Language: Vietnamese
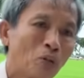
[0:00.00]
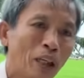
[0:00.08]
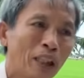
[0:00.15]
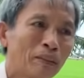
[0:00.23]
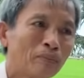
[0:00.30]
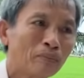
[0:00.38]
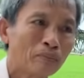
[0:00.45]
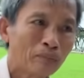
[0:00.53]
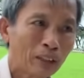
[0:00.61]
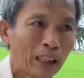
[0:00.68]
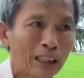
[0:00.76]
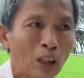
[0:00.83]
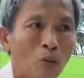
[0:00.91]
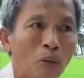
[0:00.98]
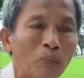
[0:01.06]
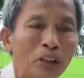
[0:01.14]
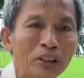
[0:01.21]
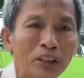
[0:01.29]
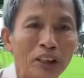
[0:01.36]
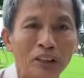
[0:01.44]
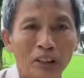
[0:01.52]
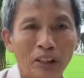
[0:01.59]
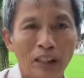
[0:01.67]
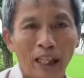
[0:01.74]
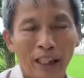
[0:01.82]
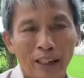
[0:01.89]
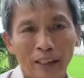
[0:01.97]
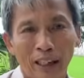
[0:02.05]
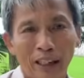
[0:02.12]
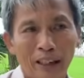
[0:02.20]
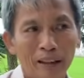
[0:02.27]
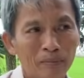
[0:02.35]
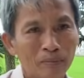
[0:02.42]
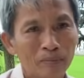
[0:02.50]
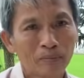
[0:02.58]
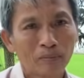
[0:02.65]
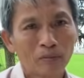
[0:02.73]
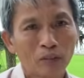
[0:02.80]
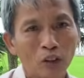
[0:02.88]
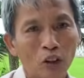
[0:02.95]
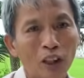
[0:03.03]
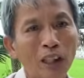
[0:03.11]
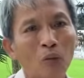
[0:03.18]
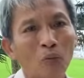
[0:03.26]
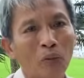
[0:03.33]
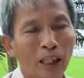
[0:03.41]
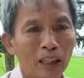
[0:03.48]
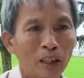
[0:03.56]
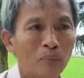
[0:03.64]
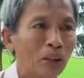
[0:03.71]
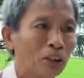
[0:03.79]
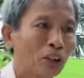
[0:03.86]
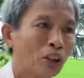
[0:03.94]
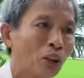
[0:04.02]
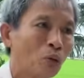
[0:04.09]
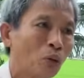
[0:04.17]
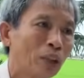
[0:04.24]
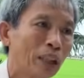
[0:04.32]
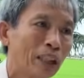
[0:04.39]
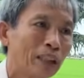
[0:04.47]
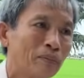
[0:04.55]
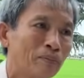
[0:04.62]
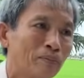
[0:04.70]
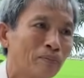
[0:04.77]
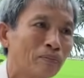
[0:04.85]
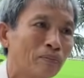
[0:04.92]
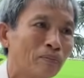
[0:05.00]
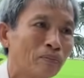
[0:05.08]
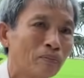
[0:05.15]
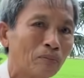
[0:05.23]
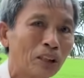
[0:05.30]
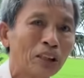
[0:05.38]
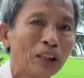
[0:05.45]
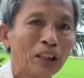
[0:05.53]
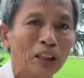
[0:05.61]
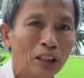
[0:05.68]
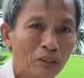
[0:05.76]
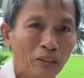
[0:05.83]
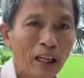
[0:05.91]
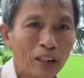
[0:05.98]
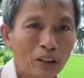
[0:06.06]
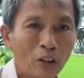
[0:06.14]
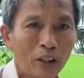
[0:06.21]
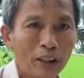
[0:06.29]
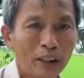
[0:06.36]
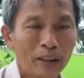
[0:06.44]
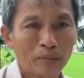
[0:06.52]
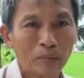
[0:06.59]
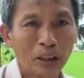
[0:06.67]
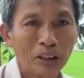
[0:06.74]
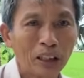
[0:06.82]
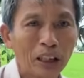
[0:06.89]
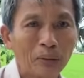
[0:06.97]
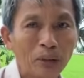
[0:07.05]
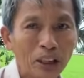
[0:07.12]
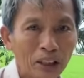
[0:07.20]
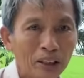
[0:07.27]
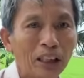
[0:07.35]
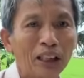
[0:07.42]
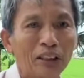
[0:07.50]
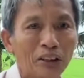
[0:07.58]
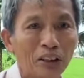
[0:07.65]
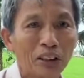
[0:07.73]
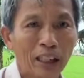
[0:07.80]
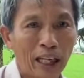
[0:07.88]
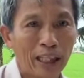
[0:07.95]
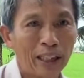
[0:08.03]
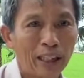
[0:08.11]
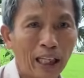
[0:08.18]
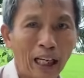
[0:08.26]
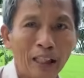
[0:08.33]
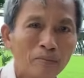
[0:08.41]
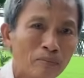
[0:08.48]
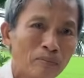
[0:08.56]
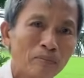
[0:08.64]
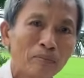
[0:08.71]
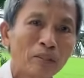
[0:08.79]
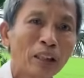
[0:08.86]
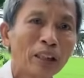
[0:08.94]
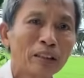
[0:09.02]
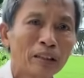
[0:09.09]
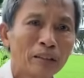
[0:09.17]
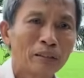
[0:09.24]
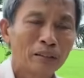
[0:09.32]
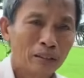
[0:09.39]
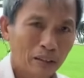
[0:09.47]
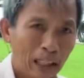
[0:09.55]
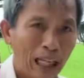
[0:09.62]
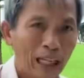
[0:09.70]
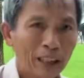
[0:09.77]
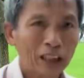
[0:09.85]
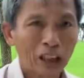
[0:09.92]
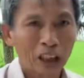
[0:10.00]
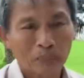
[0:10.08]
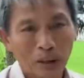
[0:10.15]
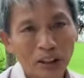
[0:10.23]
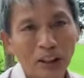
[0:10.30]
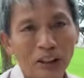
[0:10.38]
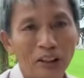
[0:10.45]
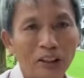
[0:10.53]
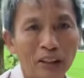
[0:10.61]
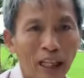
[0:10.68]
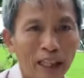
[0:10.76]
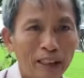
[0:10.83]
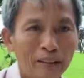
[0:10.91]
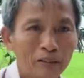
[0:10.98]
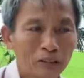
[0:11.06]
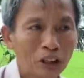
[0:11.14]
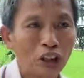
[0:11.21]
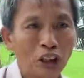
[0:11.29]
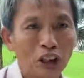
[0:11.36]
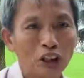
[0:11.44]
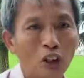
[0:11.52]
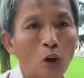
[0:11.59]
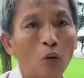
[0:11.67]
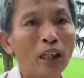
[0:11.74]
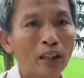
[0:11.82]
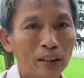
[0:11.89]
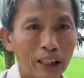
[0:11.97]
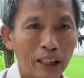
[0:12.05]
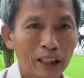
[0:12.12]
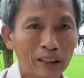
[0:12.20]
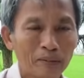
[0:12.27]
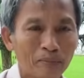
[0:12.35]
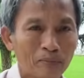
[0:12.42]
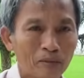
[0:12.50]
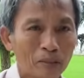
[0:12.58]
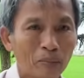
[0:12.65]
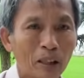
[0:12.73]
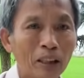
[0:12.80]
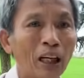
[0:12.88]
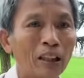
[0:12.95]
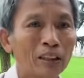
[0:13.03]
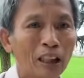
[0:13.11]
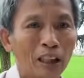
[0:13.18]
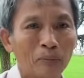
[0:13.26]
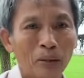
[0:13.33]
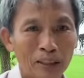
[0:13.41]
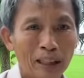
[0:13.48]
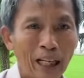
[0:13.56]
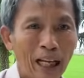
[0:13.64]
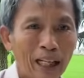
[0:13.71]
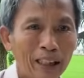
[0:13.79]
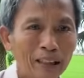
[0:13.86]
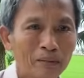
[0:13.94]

quan cái câu mà biến di thương hải này đó nó không phải là bình thường quý vị bị gì đức phật nói bị gì biến di thương hải là cái tan điền biến di thương hải từ cái chỗ đất liền mà trở thành biển giả